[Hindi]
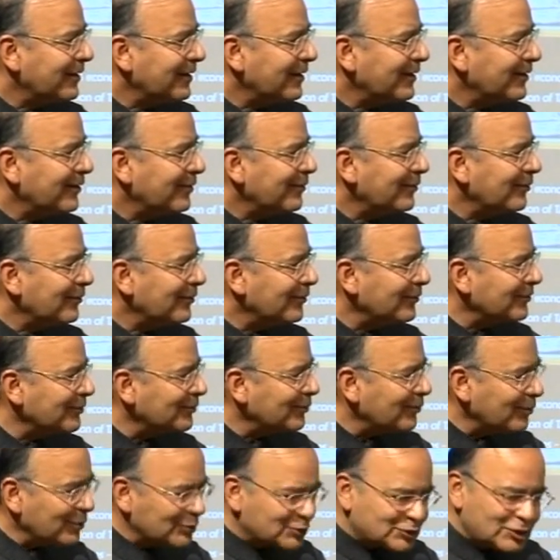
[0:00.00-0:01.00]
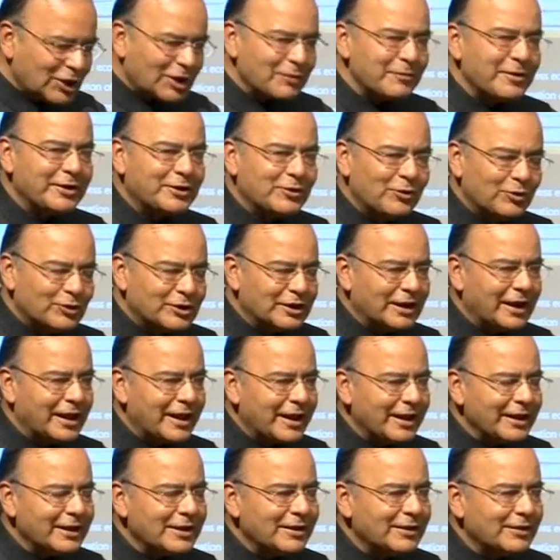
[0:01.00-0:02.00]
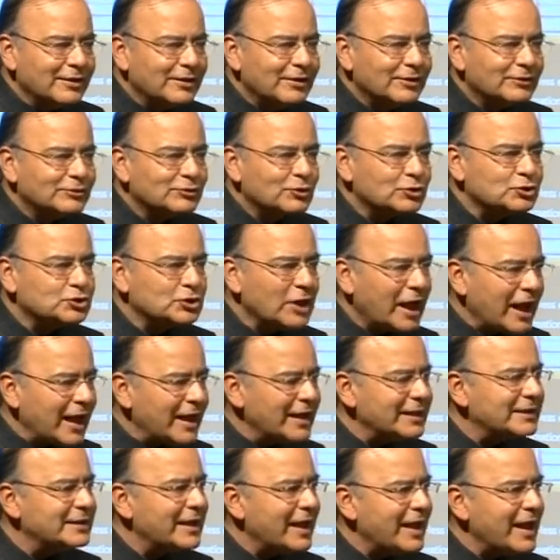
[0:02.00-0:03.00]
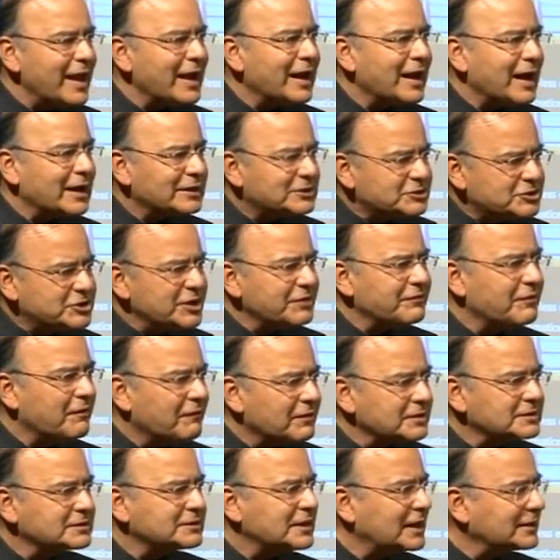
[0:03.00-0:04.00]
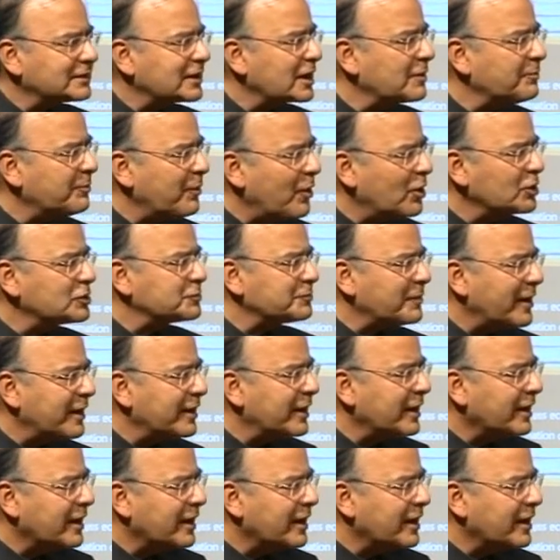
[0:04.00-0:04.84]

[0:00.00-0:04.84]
समाधान उत्तर भी ढूंढ लें तो शायद एक अच्छी व्यवस्था तक पहुंच पाने